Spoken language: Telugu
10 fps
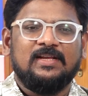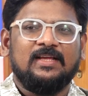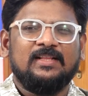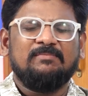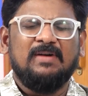
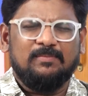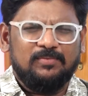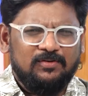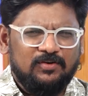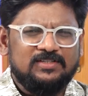జరిగింది
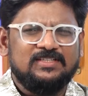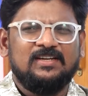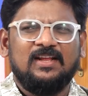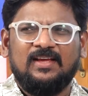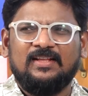కాకపోతే ఒక
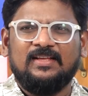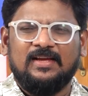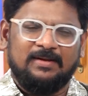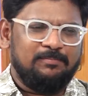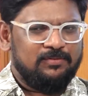చిన్న ఇది
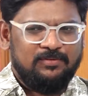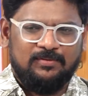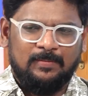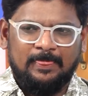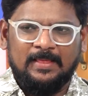ఇప్పుడు
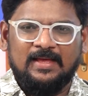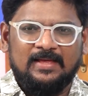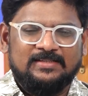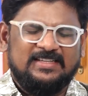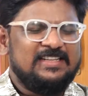
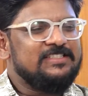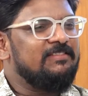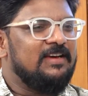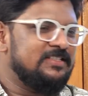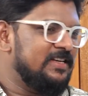
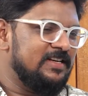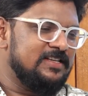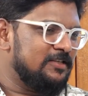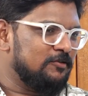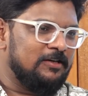చిరంజీవి గారు షేర్
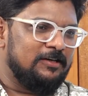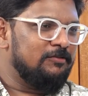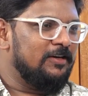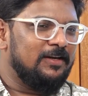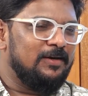చేసుకున్నారు
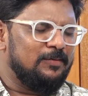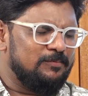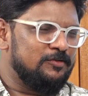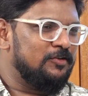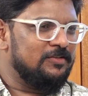ట్విట్టర్లో
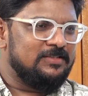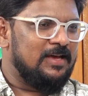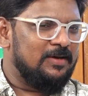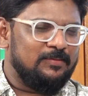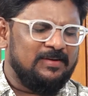
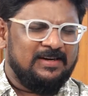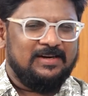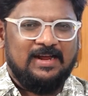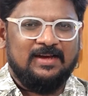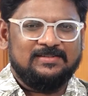పుత్రోత్సాహం అంటే
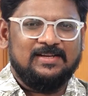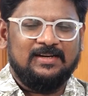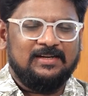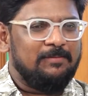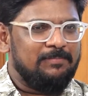నా
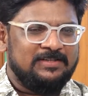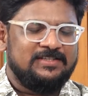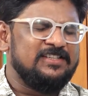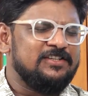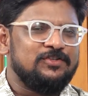సన్నిధిలో
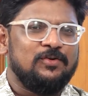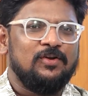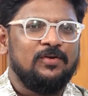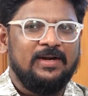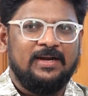ప్రిస్టేజియస్
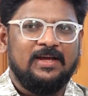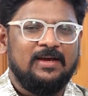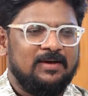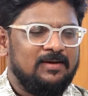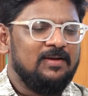షోలో
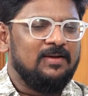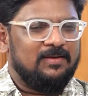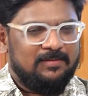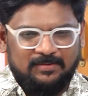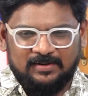ఇండియా
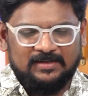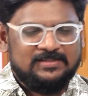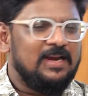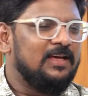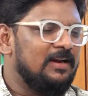నాకు
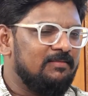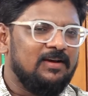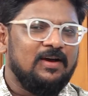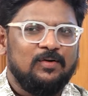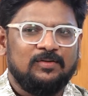చాలా
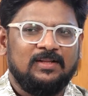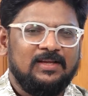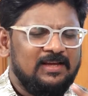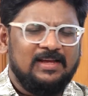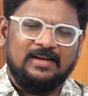గర్వంగా ఉంది
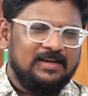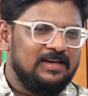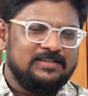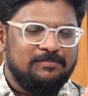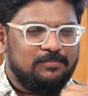
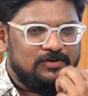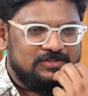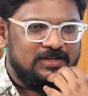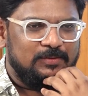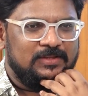రకంగా
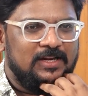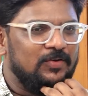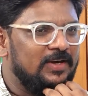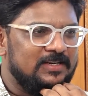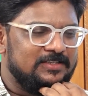చెప్పుకొచ్చారు
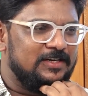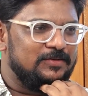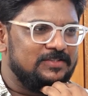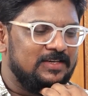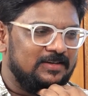తెలుగు ఇండస్ట్రీ
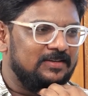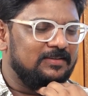చరణ్ గారు